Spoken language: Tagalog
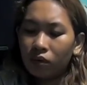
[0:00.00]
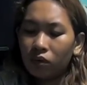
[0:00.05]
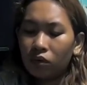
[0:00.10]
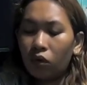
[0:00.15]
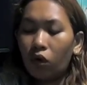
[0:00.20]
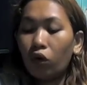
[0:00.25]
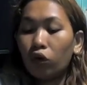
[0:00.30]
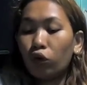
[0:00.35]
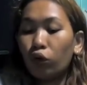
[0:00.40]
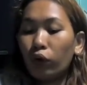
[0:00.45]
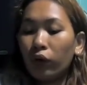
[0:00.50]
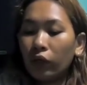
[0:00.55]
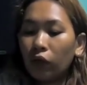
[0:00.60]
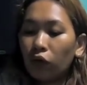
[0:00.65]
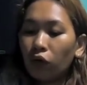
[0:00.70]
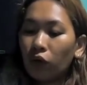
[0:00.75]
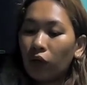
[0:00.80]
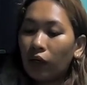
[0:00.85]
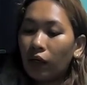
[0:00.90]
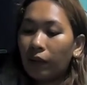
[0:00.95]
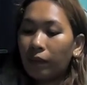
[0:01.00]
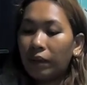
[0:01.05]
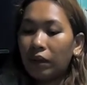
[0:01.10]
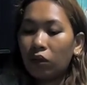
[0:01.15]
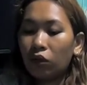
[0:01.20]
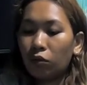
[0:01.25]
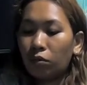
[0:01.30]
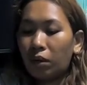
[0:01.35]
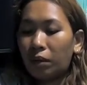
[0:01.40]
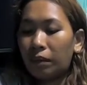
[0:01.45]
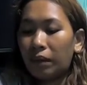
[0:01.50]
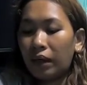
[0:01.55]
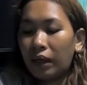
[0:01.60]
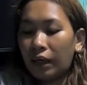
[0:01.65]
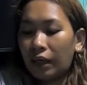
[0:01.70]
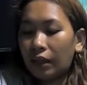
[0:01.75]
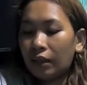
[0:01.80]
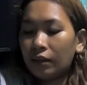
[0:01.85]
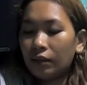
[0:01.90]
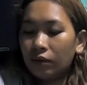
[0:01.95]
Lutuin ko na naman ito mamaya.